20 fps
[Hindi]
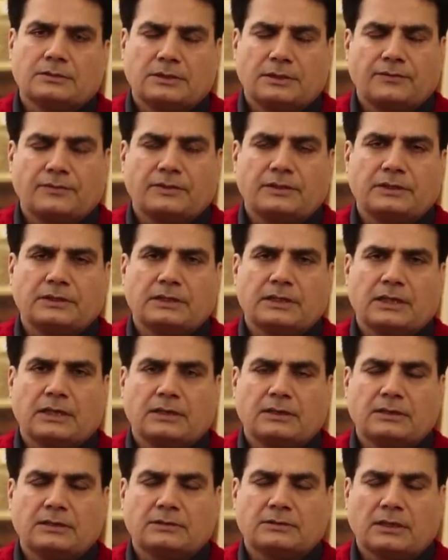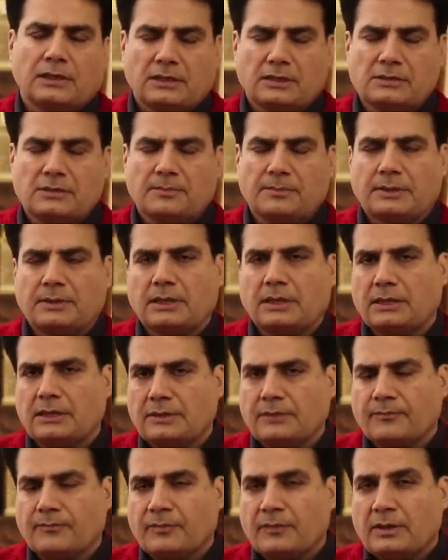शिफ्ट की जा रही है सारी
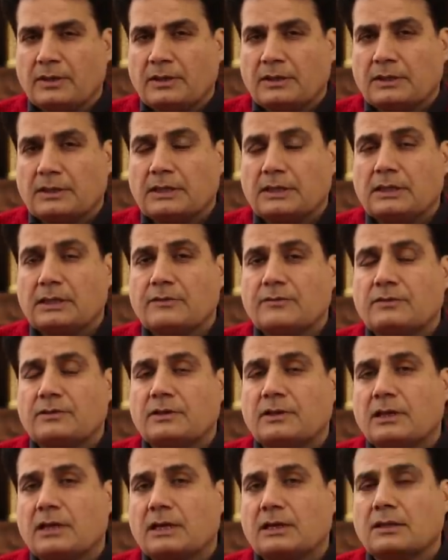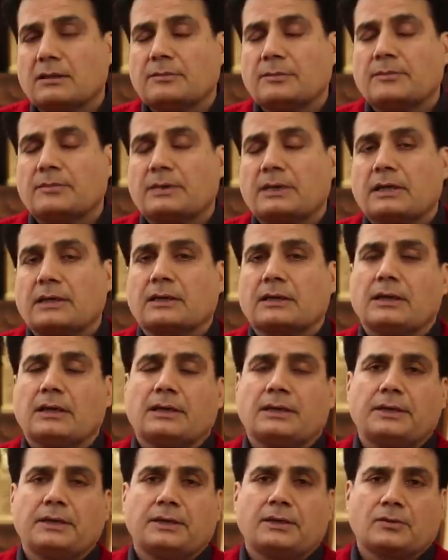जिम्मेदारी कि ये वज़ी अजम इमरान
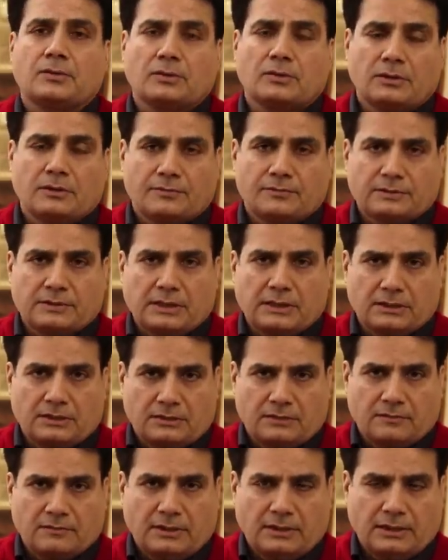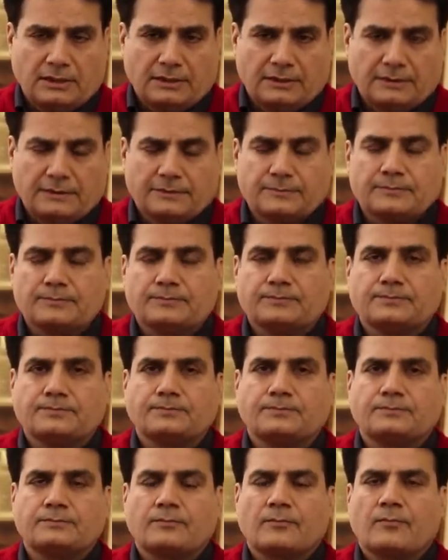ख़ान ने इनको गिरफ़्तार करवाया है
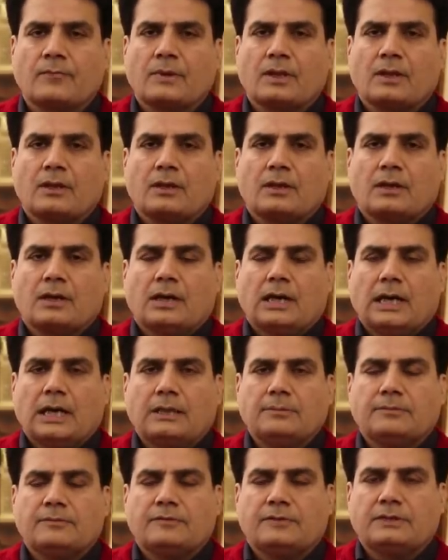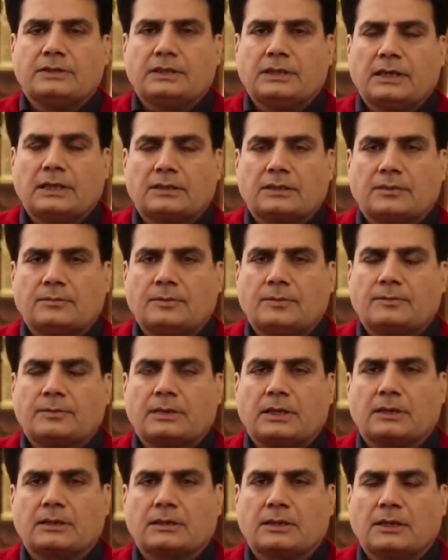अब वज़ी अजम
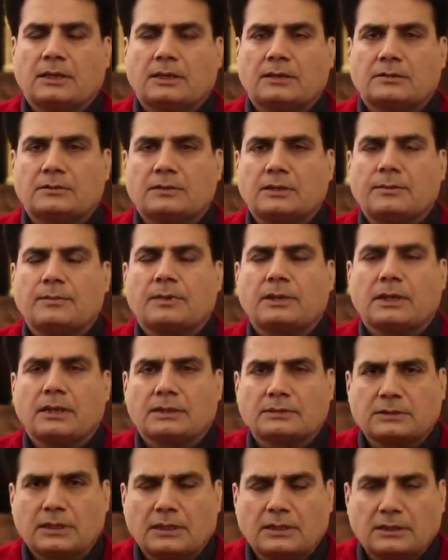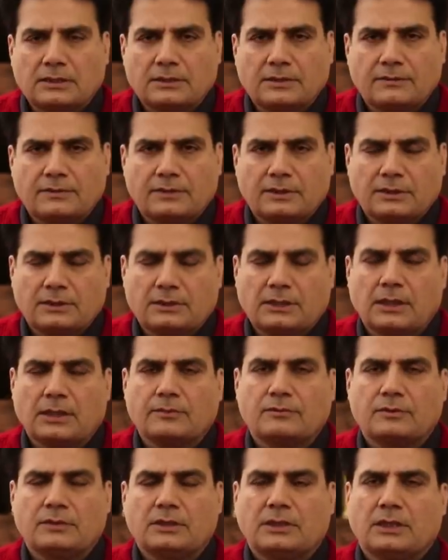इमरान ख़ान ये बड़ा आसान हदफ है कि
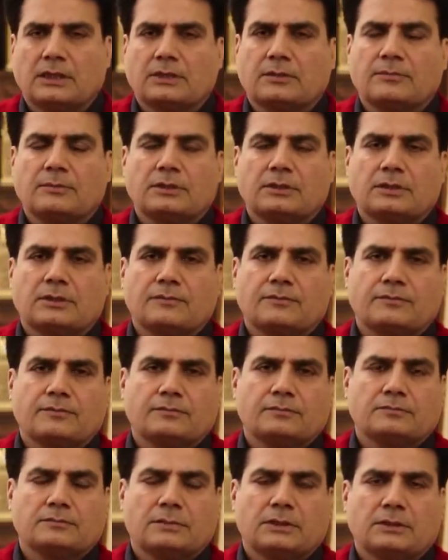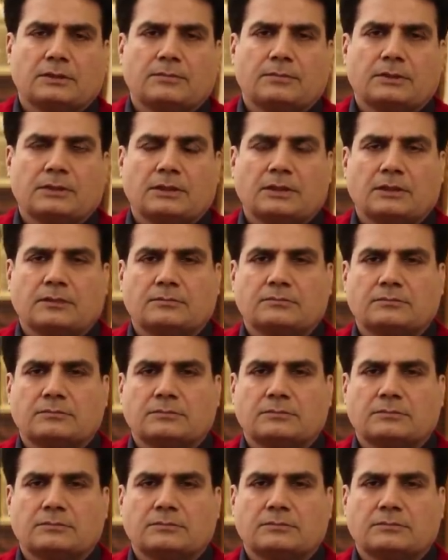जनाब वज़ी अजम की तरफ बंदा